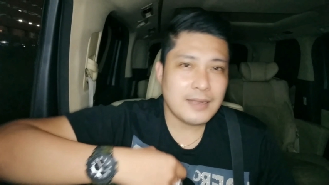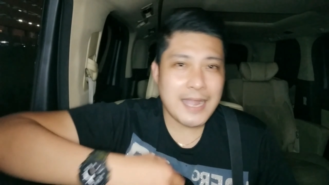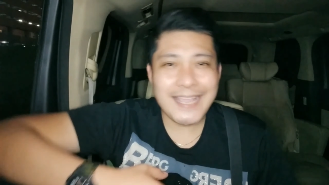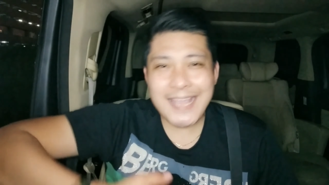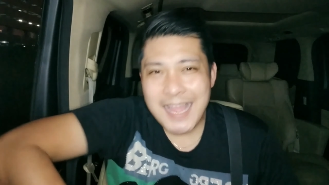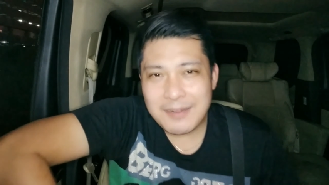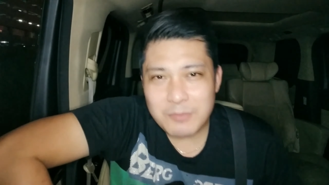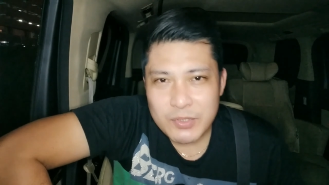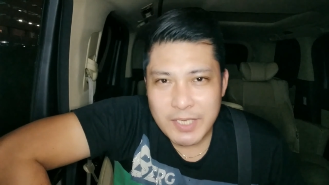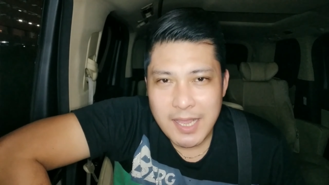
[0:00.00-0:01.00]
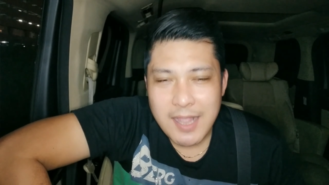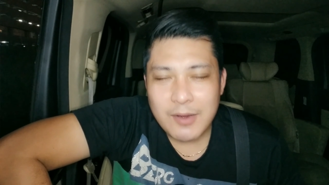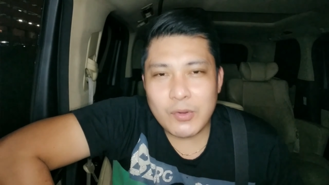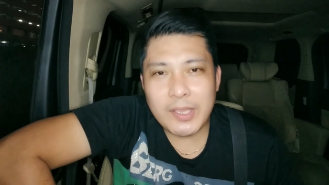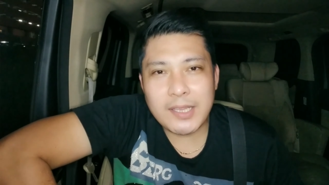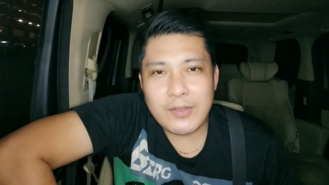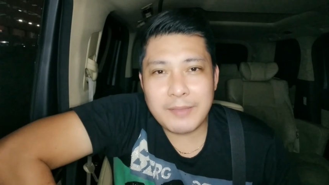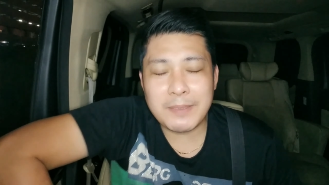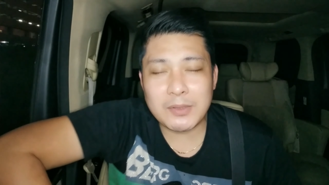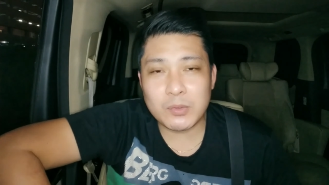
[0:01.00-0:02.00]
Hayaan mo sila kung ikaw
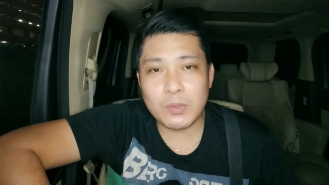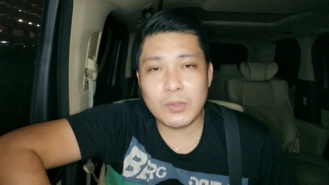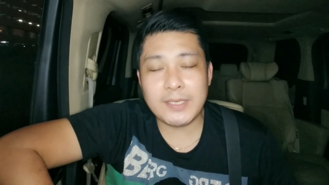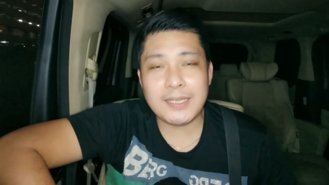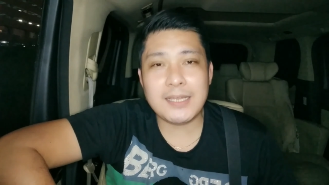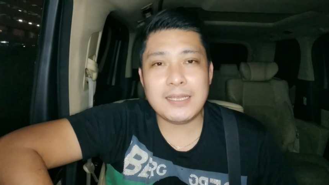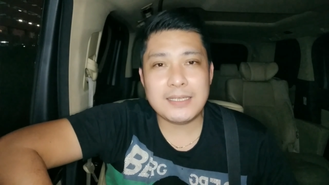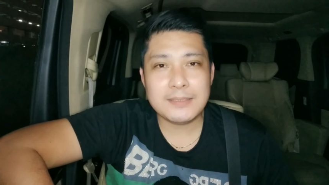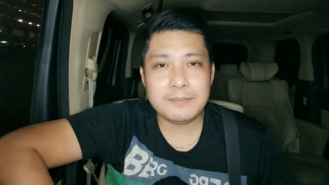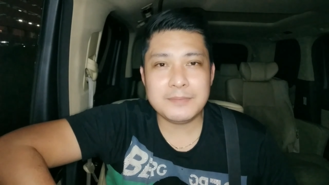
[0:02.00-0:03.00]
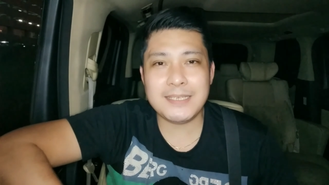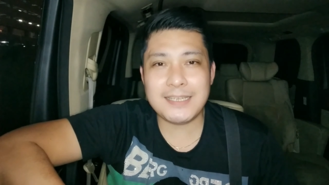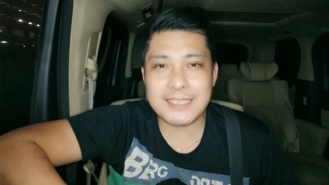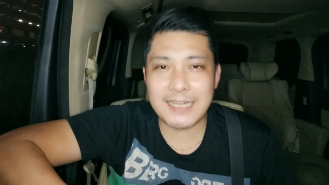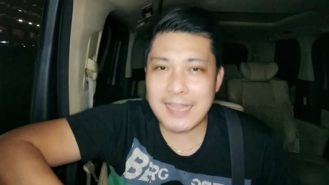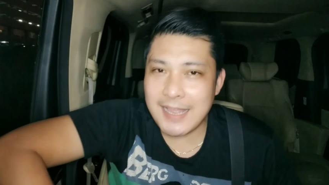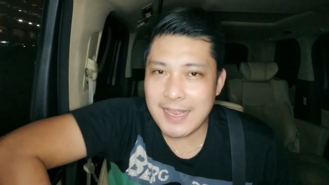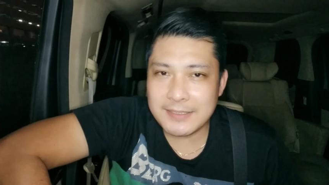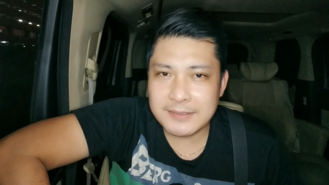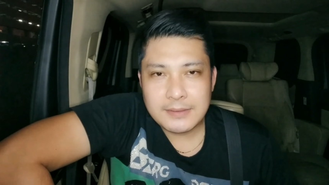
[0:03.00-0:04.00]
ay patuloy na
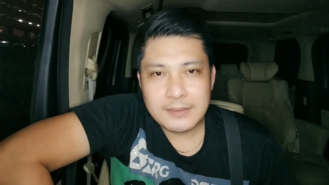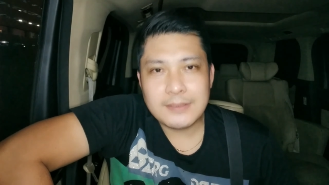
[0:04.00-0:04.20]
sinisiraan.